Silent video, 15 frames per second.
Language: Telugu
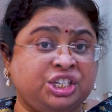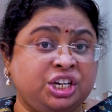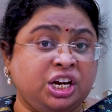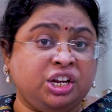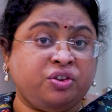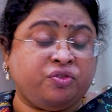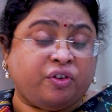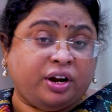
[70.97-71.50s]
జీ
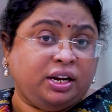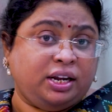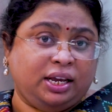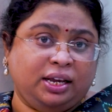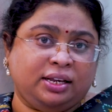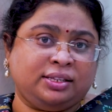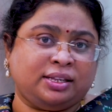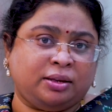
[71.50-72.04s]
ట్వంటీ
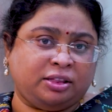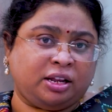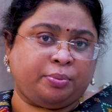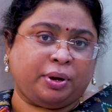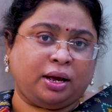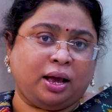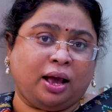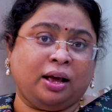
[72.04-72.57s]

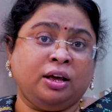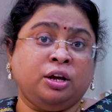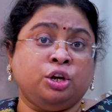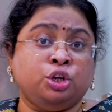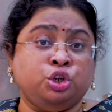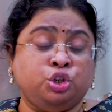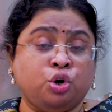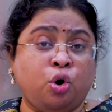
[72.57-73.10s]
సందర్భంగా
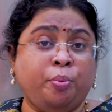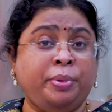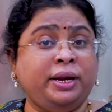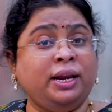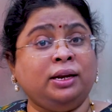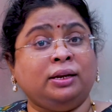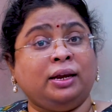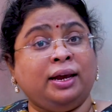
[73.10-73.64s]
జో
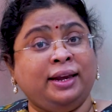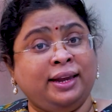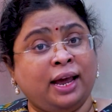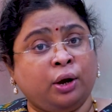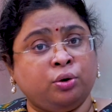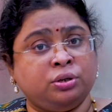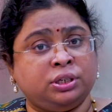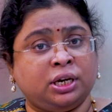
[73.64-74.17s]
బిడెన్
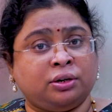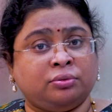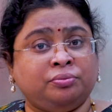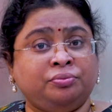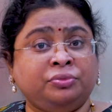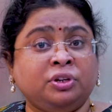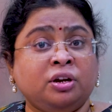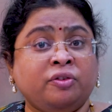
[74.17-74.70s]
ఇండియాకు వచ్చారు
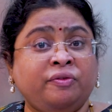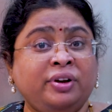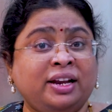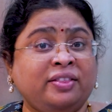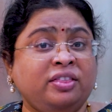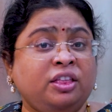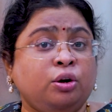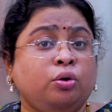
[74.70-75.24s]

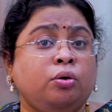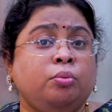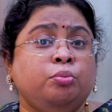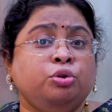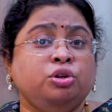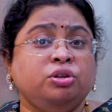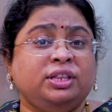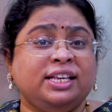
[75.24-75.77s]
వీళ్ళిద్దరూ
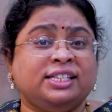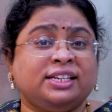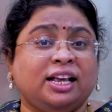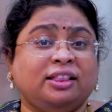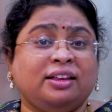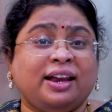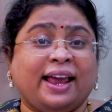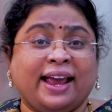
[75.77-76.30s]
ముందు
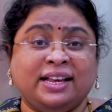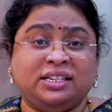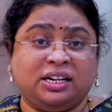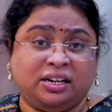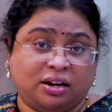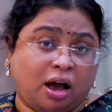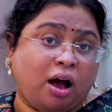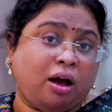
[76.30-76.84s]
తీసుకెళ్తున్న
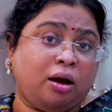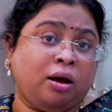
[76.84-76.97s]
ఎజెండా